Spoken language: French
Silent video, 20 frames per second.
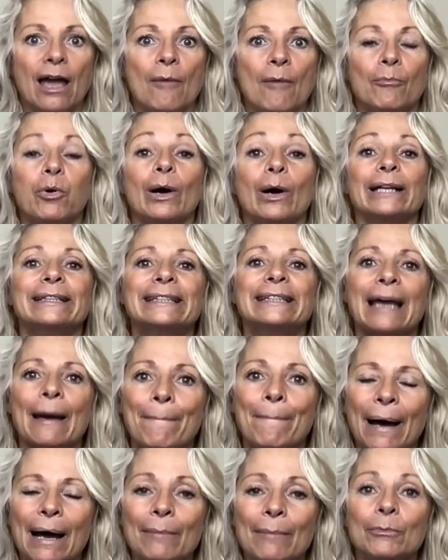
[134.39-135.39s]
pour être
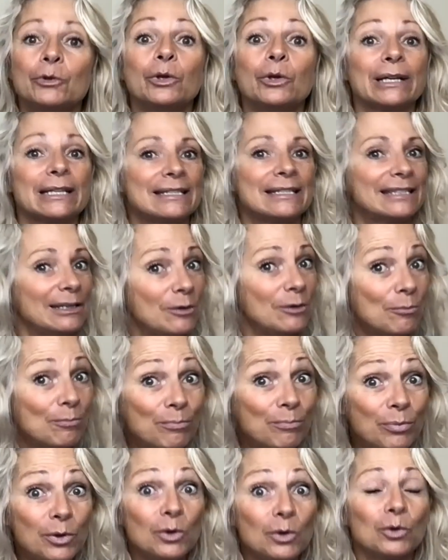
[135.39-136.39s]
capable de rester le
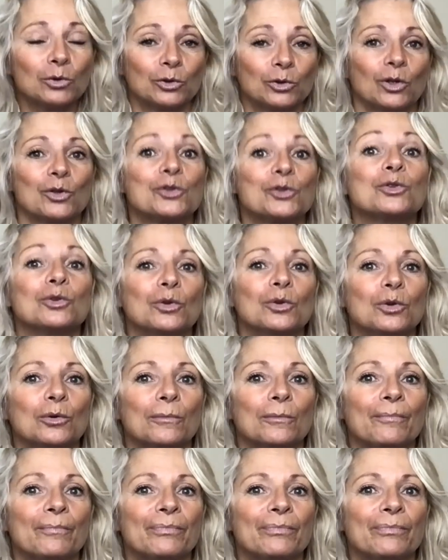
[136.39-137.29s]
plus longtemps sous l'eau.